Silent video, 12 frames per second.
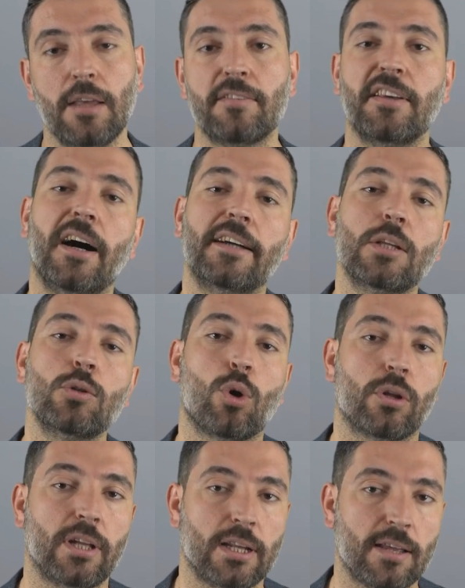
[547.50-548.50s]
Sahada
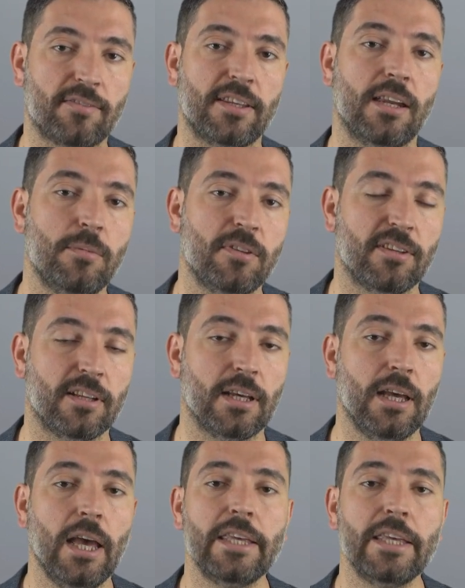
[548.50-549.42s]
doğrudan askerimizle de,